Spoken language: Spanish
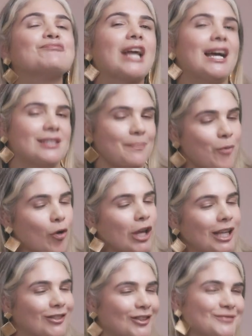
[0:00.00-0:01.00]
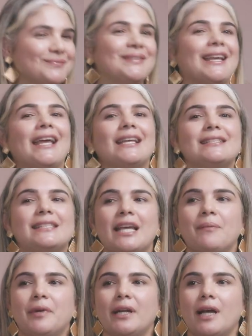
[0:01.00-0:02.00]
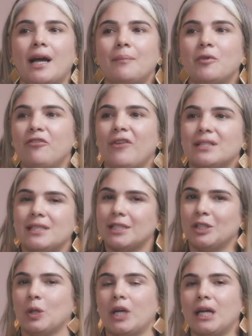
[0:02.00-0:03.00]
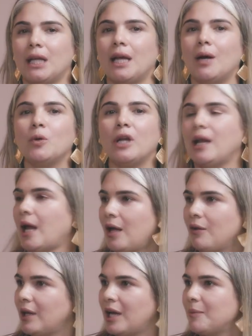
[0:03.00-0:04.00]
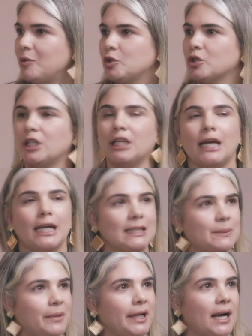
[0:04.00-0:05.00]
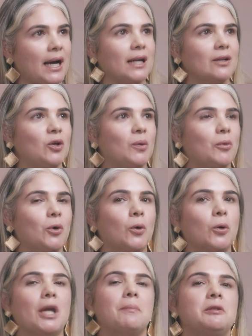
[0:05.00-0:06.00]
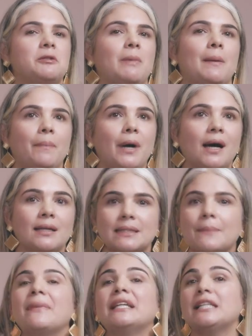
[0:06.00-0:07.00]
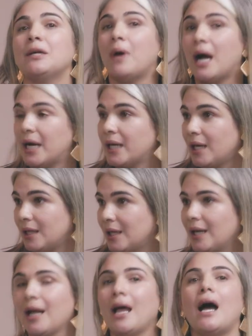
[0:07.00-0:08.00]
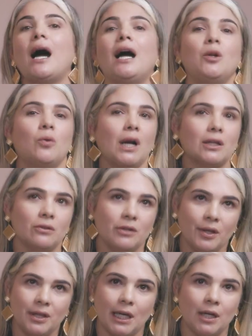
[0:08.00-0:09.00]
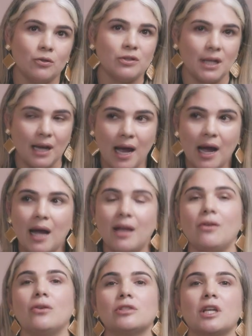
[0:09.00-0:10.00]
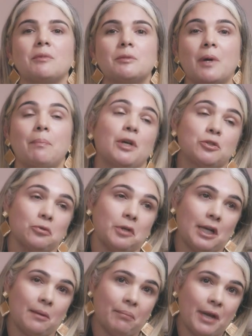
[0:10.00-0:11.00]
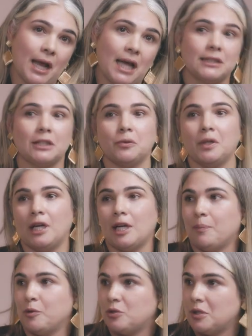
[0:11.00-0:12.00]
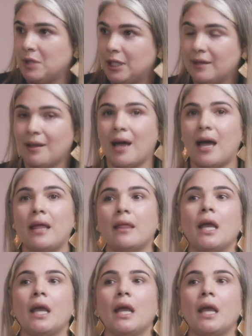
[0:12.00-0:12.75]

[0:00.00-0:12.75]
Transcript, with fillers: hace poquito, siempre era muy fácil, si yo quería un helado, digamos, yo tenía que esperar como que mis papás me llevaran al lugar donde vendían los helados, que mis papás tuvieran plata, tuvieran la posibilidad.